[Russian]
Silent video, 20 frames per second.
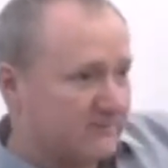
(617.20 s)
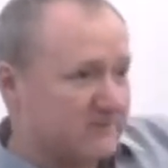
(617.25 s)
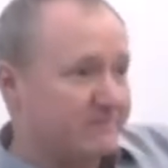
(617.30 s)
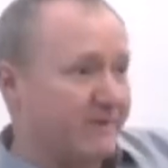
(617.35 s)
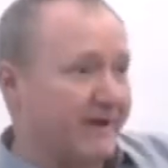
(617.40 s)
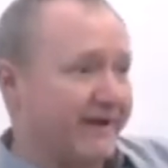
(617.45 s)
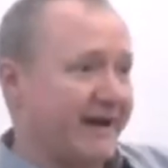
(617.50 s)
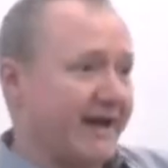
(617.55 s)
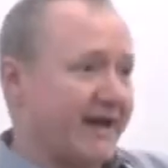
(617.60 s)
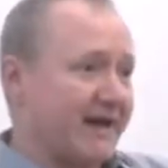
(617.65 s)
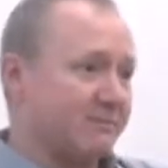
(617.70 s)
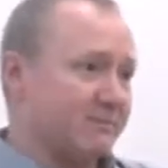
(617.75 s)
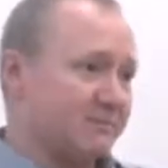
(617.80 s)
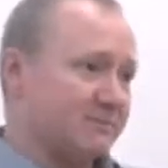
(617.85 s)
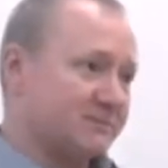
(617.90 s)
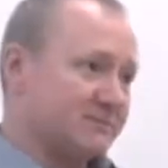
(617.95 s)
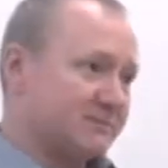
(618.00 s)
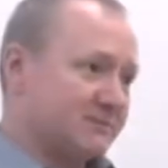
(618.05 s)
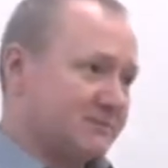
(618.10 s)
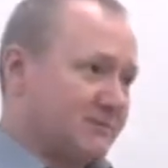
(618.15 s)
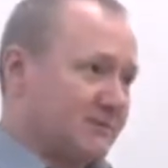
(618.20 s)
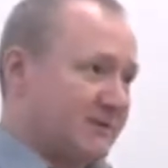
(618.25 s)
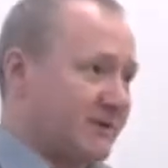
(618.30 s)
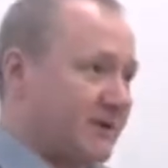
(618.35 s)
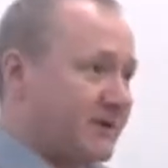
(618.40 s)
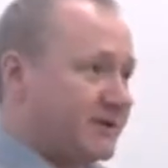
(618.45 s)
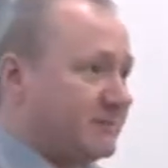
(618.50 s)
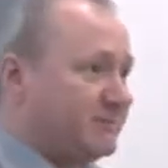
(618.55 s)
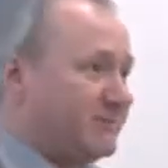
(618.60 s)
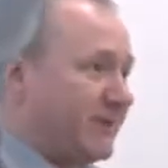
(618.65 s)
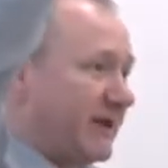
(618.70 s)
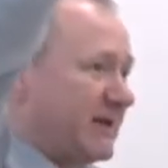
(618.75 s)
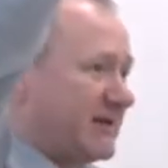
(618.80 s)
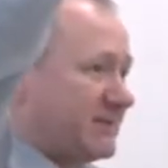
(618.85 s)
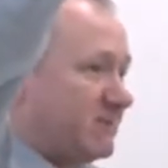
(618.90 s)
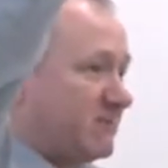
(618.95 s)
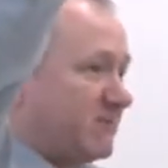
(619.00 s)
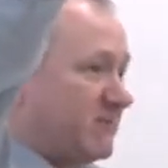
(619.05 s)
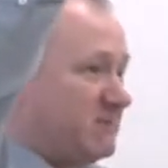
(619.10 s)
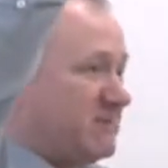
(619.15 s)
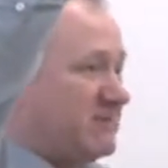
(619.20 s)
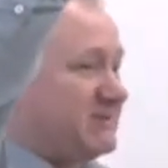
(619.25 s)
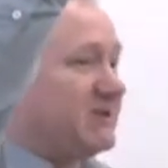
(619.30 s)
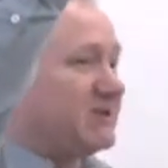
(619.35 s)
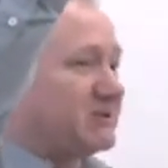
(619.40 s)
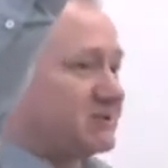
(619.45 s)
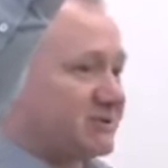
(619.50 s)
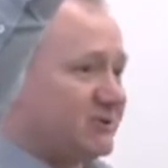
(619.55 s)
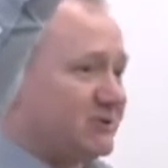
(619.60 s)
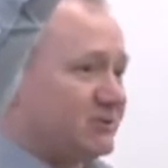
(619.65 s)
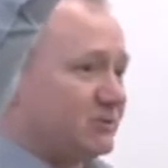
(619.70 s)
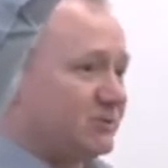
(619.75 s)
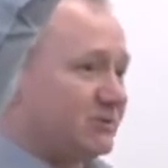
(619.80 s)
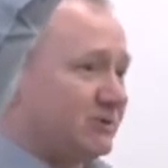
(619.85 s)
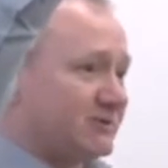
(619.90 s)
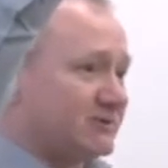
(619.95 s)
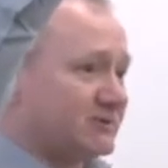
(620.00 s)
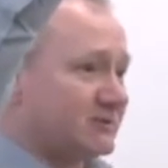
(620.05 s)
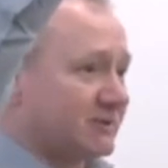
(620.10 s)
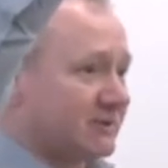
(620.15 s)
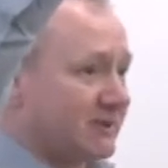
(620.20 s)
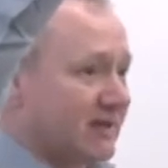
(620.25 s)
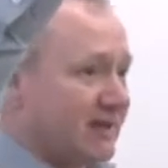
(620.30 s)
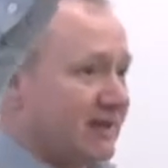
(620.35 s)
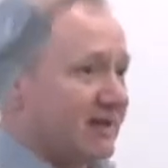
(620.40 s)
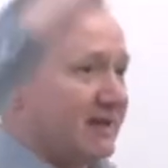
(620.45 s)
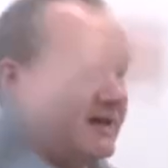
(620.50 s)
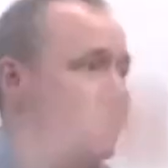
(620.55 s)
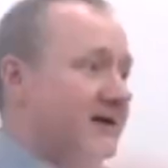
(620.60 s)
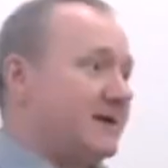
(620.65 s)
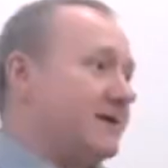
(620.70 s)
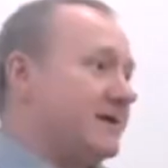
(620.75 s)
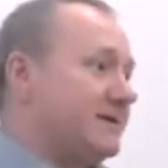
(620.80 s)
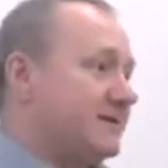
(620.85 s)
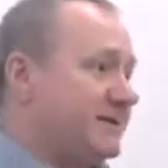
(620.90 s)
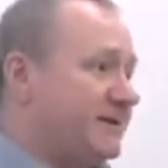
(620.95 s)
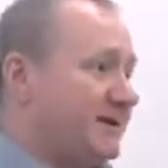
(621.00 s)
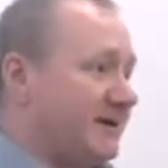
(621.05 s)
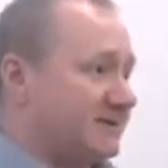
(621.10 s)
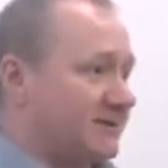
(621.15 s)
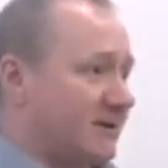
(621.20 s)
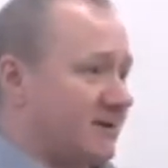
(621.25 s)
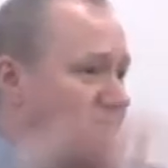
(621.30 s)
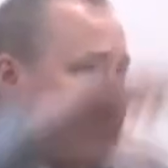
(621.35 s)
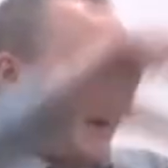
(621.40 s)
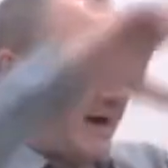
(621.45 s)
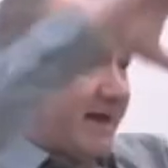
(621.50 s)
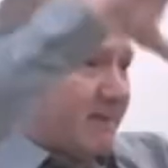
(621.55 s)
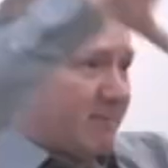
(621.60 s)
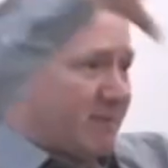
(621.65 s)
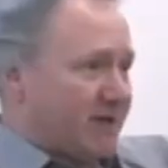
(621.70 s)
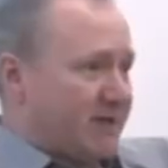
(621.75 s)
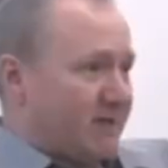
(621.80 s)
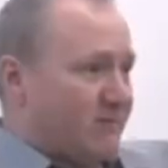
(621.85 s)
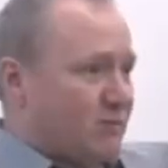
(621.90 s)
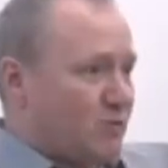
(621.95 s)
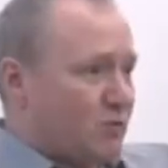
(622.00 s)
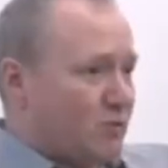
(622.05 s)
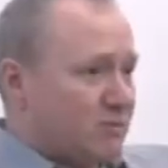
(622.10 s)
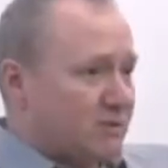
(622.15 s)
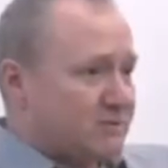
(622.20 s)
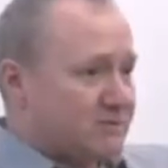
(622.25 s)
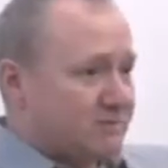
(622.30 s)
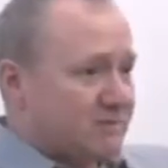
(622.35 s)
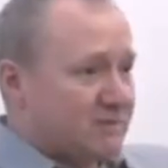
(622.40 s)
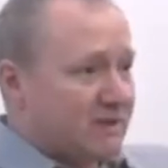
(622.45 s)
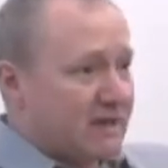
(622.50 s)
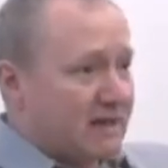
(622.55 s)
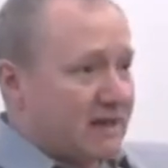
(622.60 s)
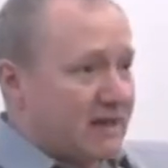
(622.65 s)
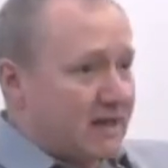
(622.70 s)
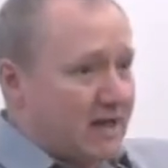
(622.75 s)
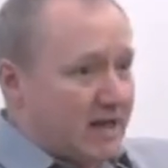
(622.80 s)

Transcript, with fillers: воспаряем этим принципам в мистической интуиции, их открываем каким-то образом,